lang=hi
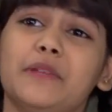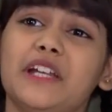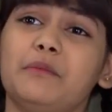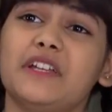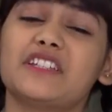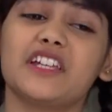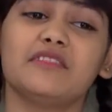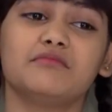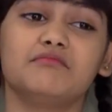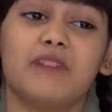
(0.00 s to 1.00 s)
पीठ पीछे
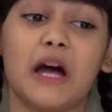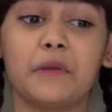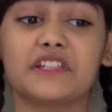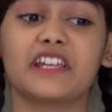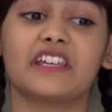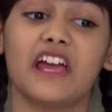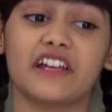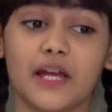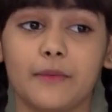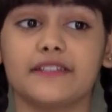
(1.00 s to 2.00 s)
पापा से क्या
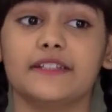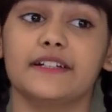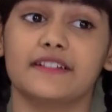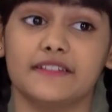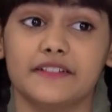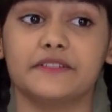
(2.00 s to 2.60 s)
क्या बातें करती